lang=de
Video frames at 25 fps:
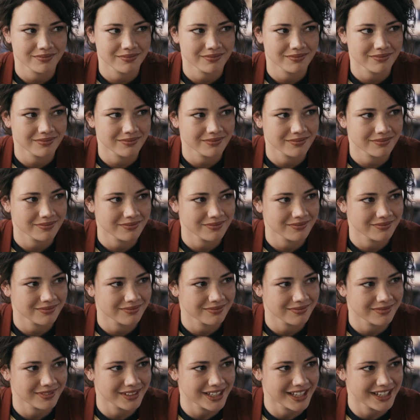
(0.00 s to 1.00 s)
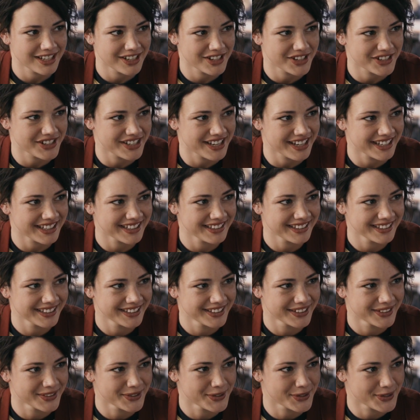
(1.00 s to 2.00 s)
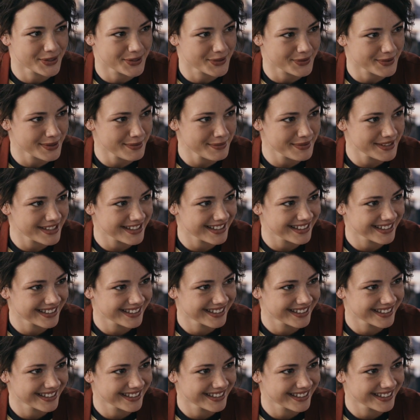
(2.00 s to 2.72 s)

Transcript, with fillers: tanzen muss? An der Stange? Du strips?